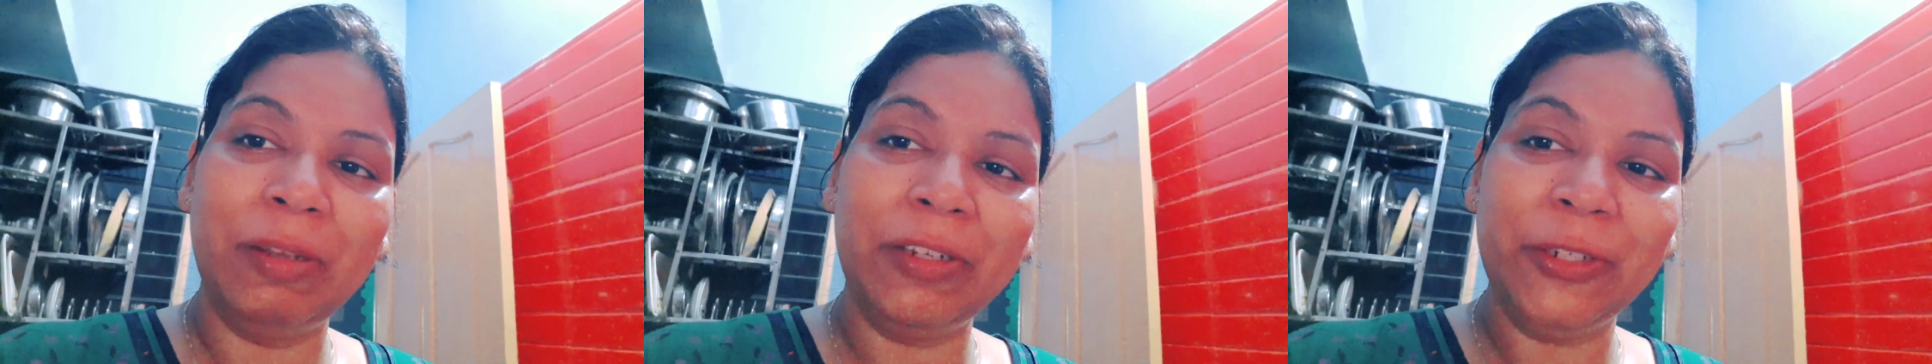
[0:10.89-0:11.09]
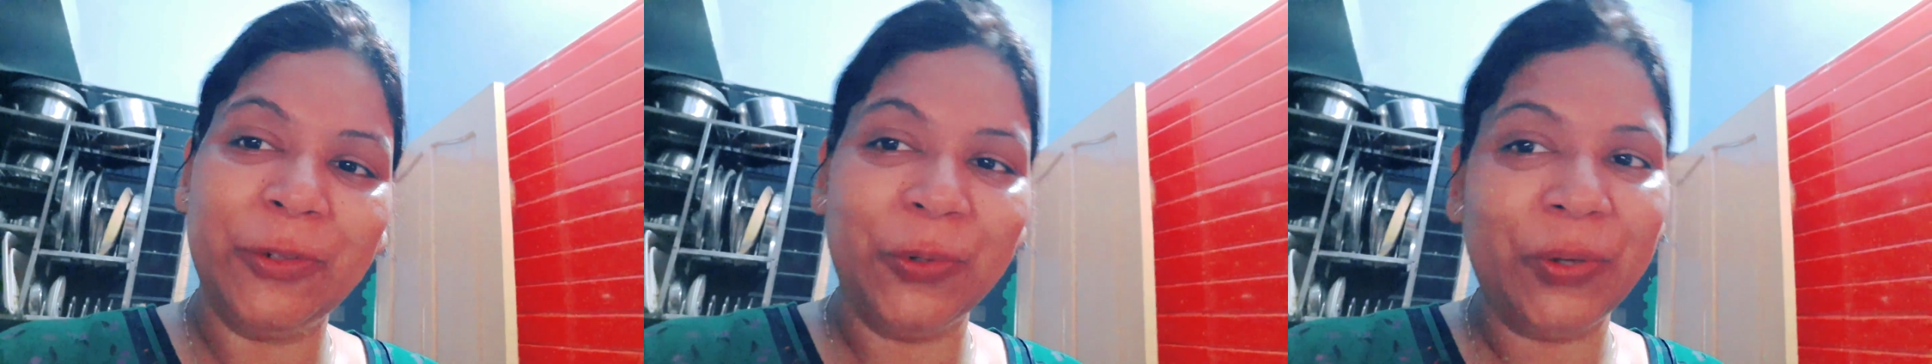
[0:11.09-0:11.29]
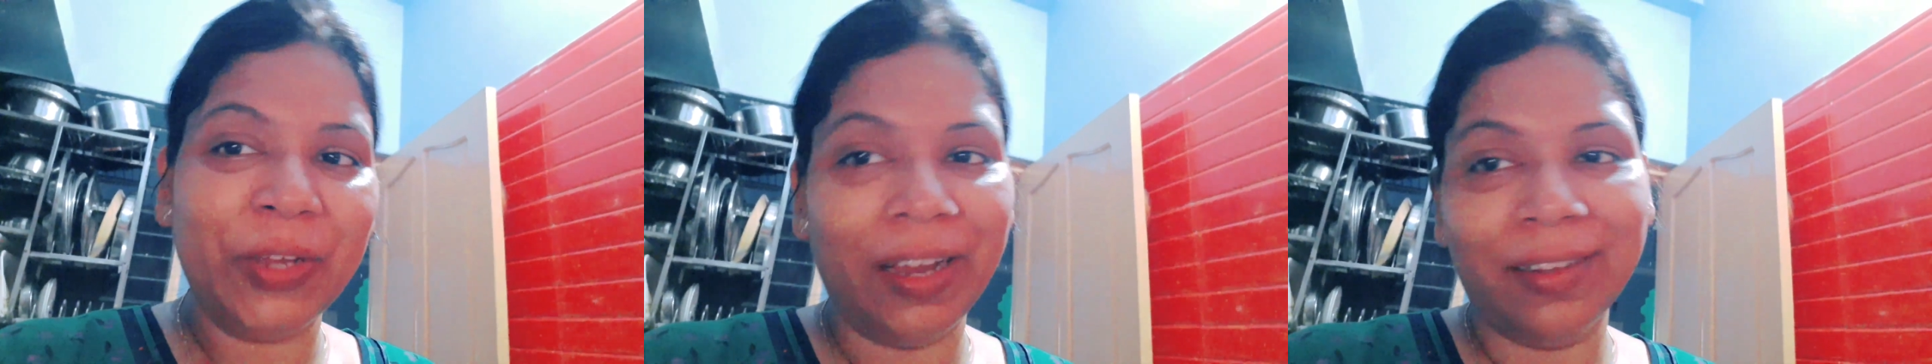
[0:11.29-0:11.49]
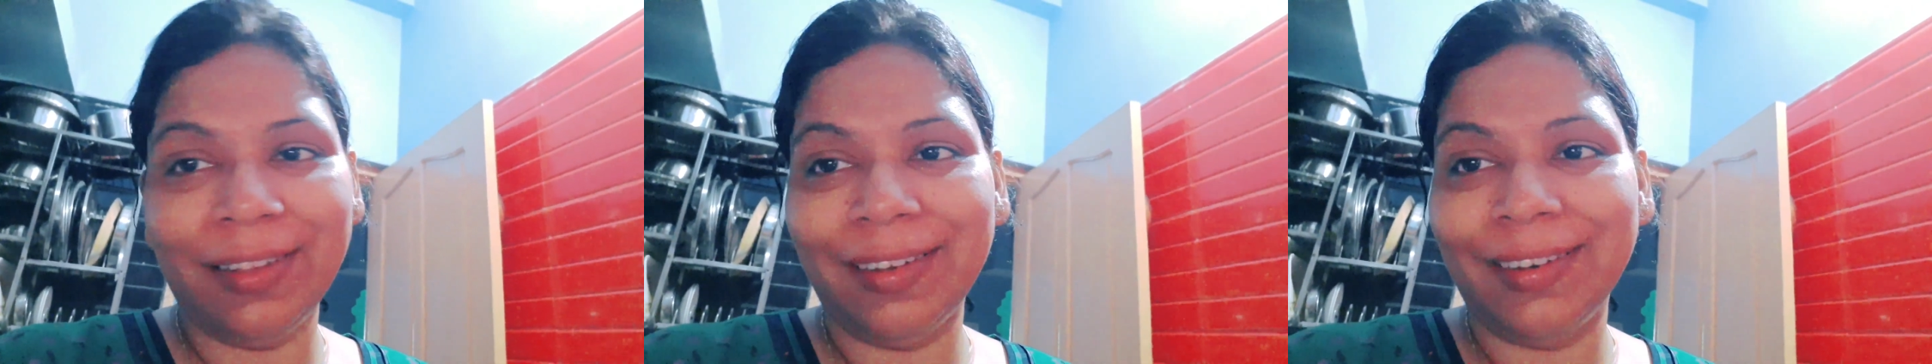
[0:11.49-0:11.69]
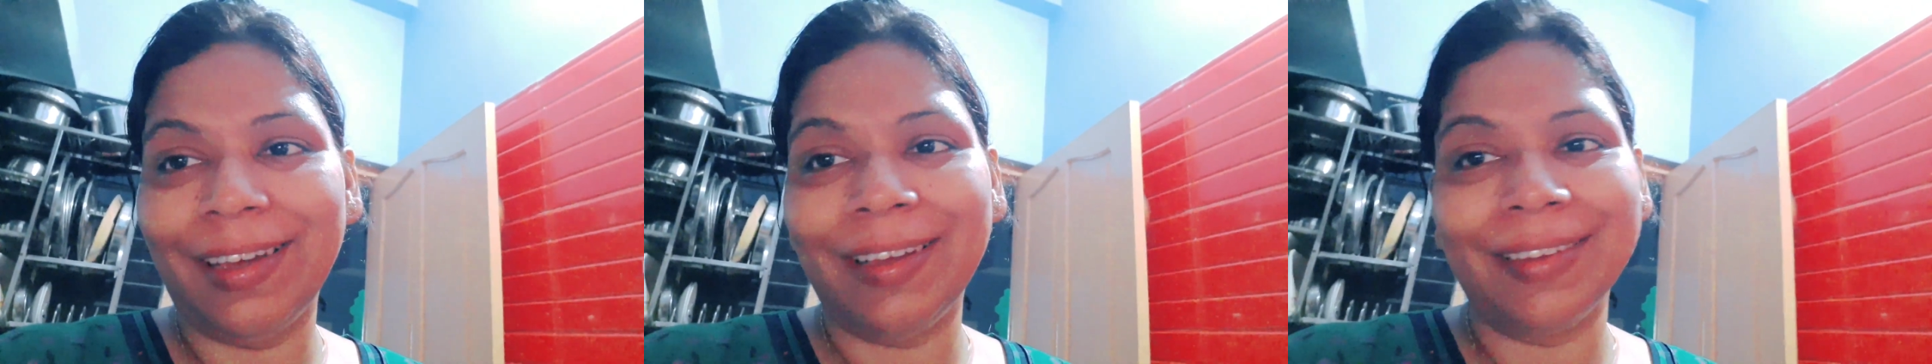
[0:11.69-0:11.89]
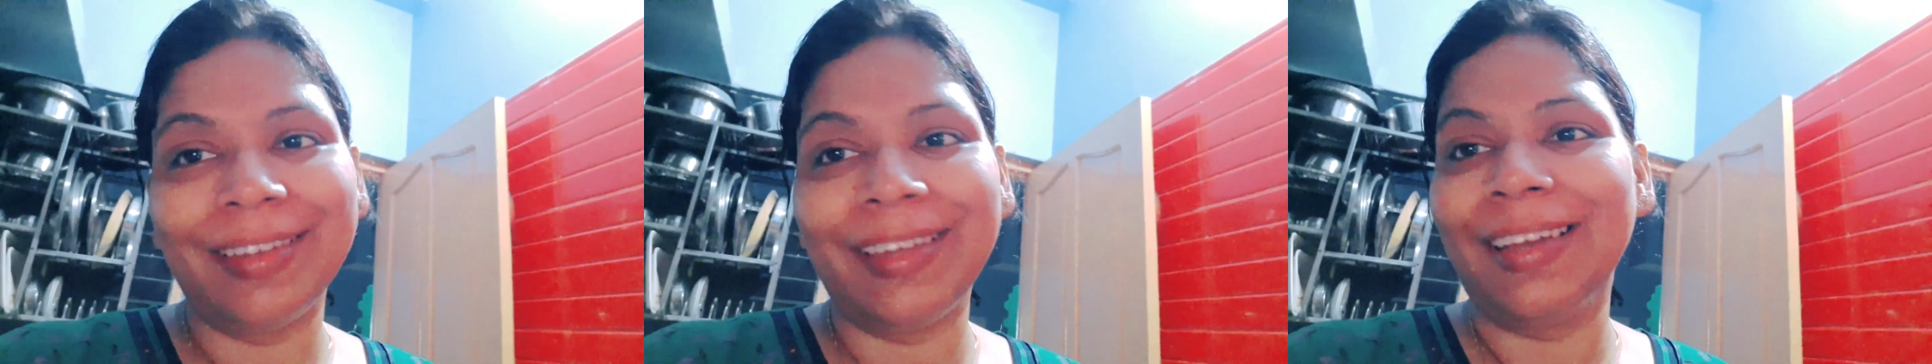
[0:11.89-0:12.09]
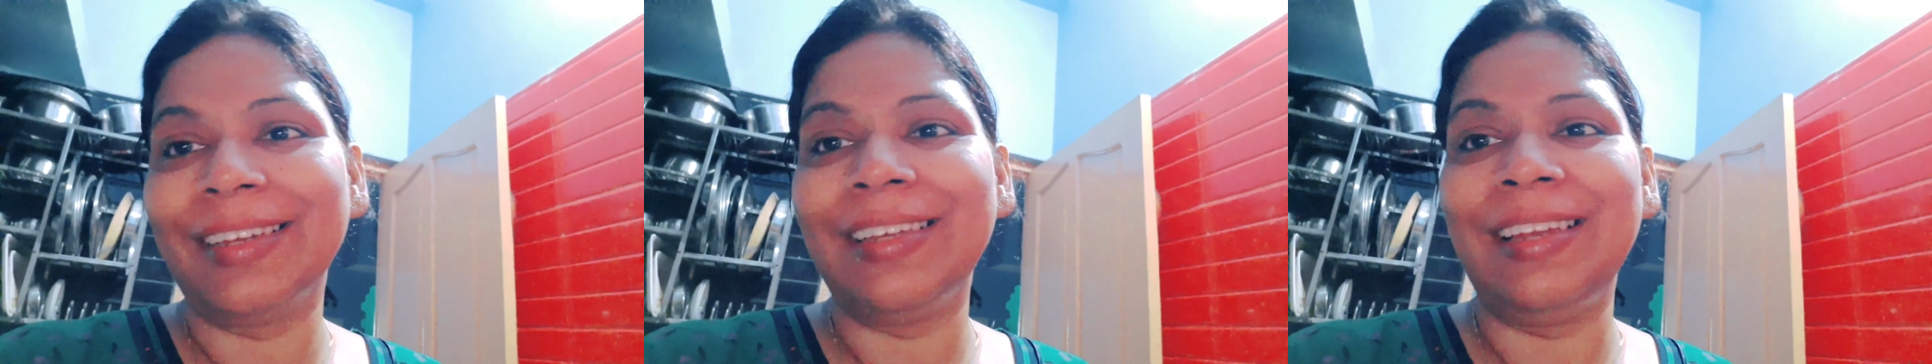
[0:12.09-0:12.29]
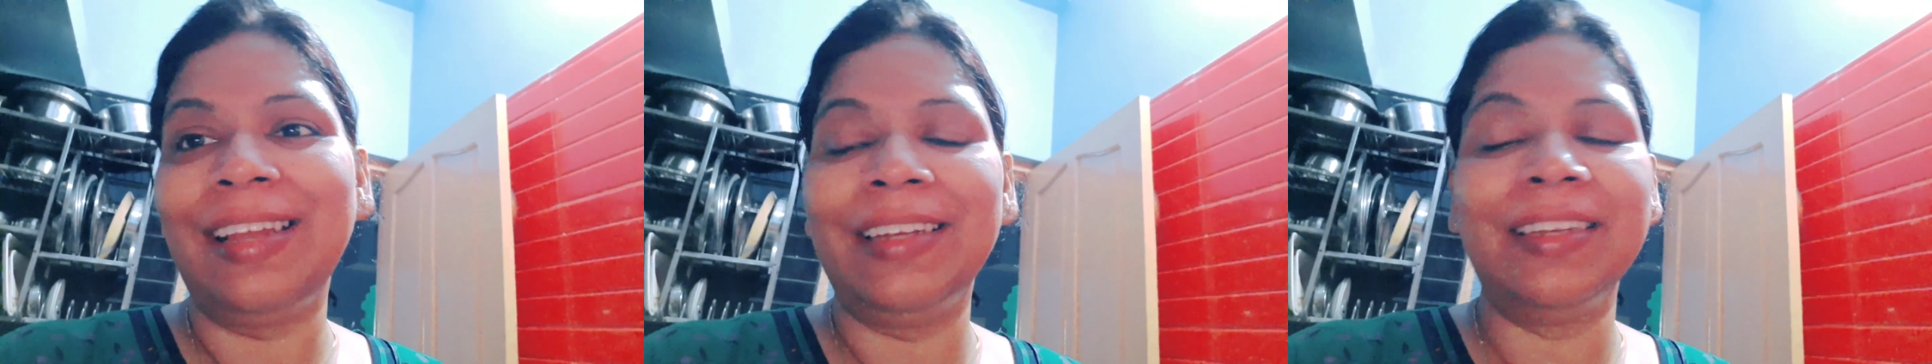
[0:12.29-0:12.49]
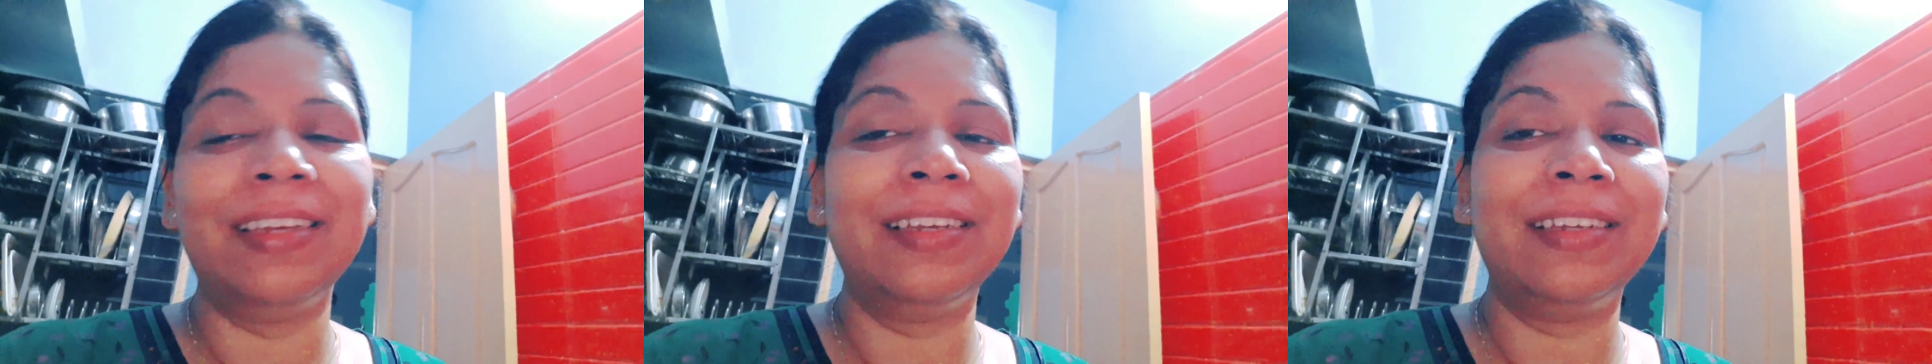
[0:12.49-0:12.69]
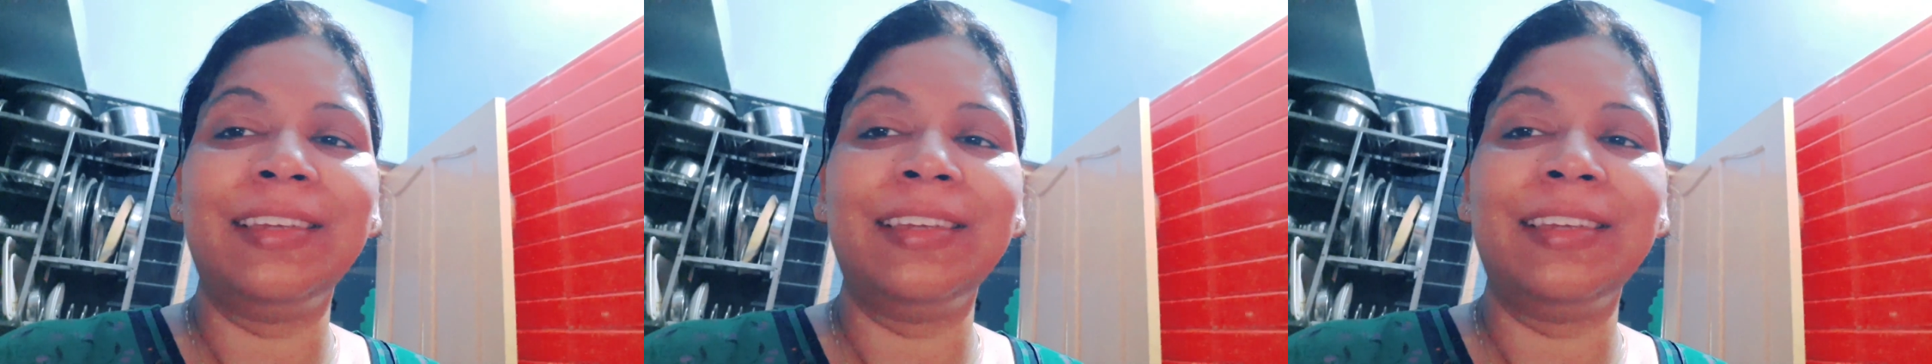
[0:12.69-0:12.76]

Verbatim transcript: बेटे को क्या देना है क्या खिलाना है